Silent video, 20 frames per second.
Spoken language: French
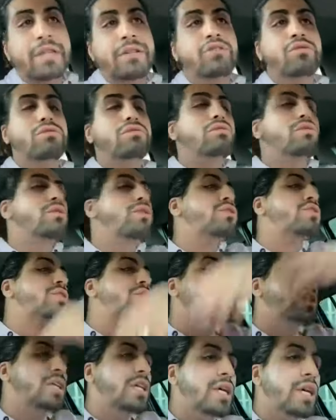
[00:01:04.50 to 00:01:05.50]
du, le
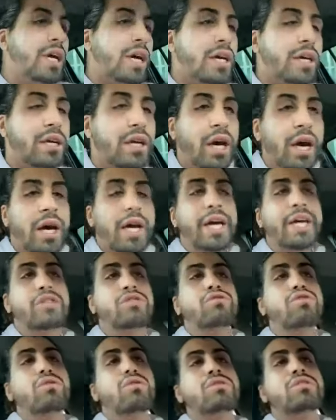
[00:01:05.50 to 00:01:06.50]
cirque et
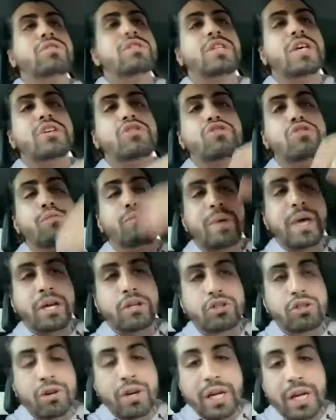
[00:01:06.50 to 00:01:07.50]
toutes ces
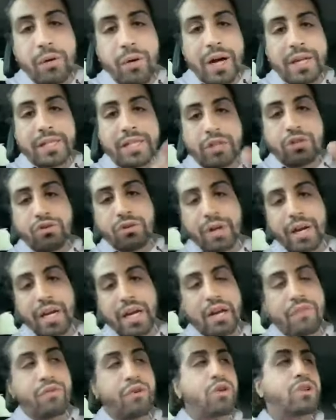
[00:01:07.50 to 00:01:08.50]
supercheries ont assez duré.
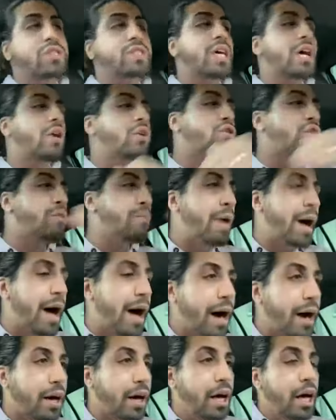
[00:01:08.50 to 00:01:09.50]
Les Français en ont
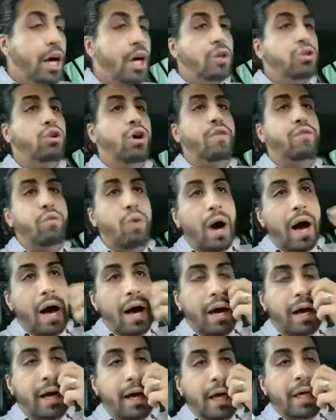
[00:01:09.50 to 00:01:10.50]
marre de
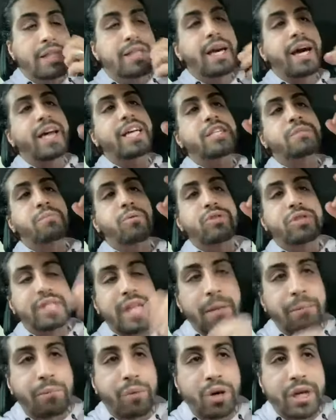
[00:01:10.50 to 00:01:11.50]
voir des
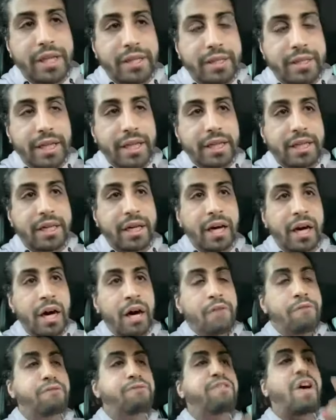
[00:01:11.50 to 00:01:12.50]
responsables politiques
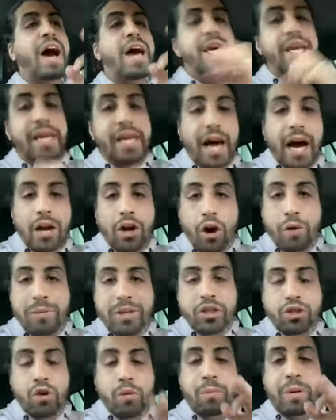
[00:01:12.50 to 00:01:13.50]
faillir à leur
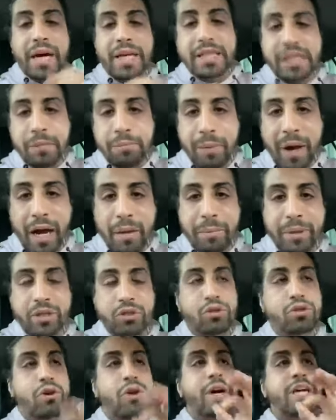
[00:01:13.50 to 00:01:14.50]
mission principale parce
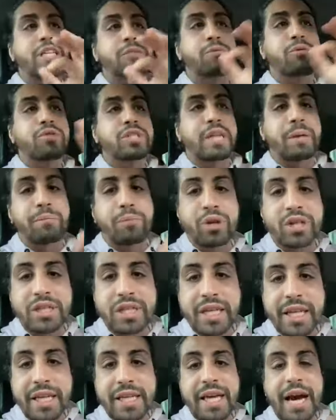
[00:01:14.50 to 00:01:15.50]
que dans responsable
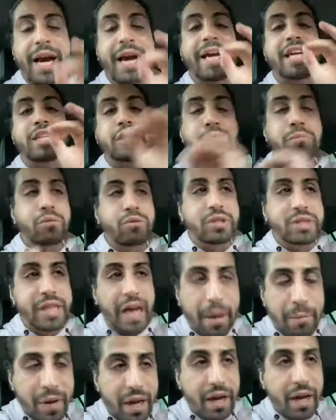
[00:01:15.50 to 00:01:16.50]
politique, il y a
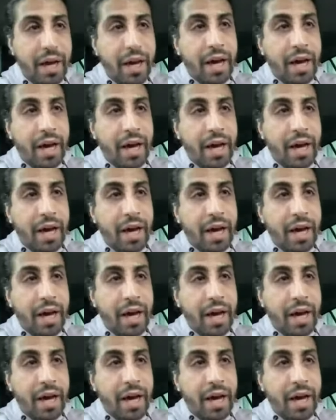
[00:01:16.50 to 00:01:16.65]
responsable